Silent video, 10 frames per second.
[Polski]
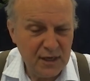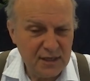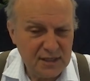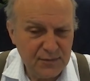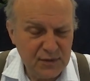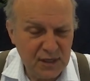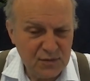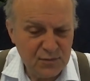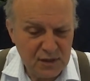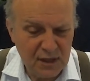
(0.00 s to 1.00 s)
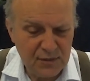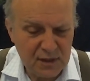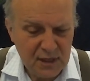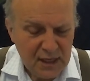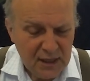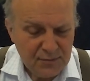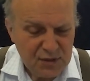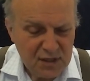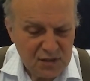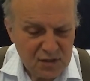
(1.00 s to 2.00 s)
na naszym programie,
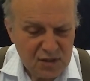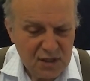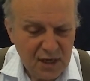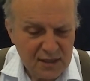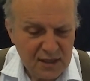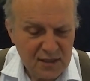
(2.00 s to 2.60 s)
przez 3 lata